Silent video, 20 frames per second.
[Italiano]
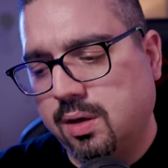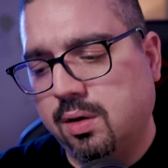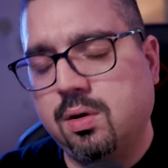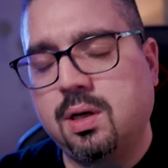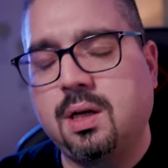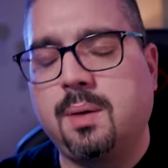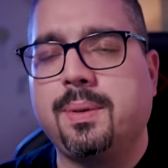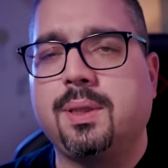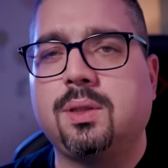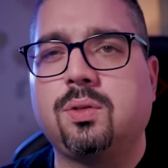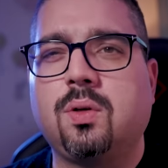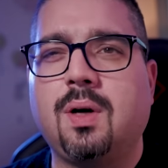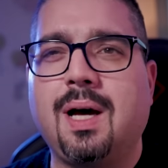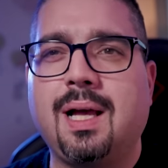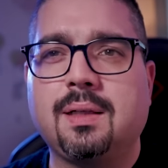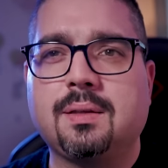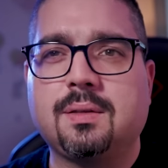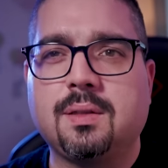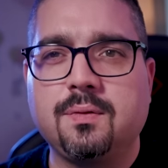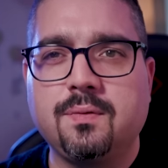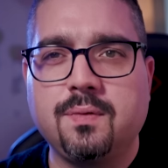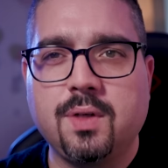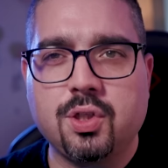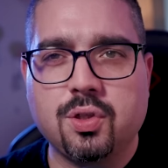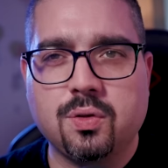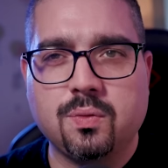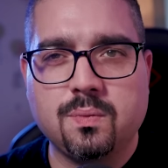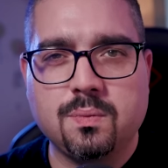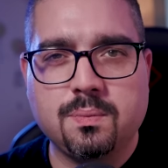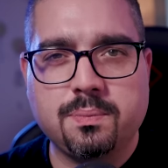l'hanno capito, altri invece
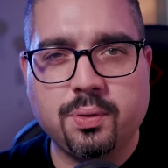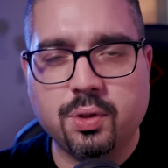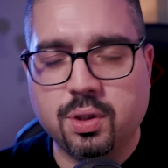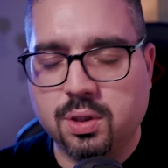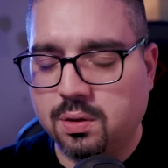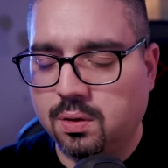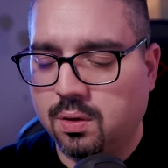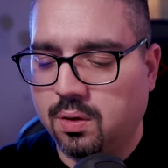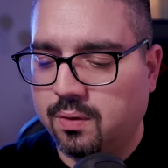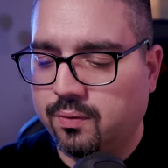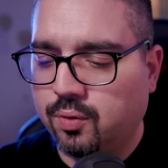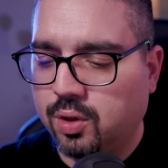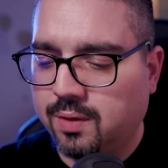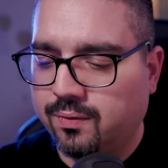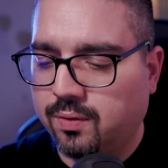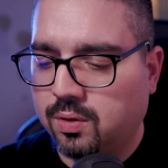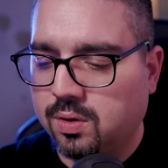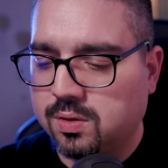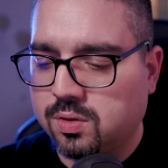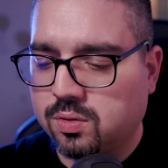un pochino no, volevano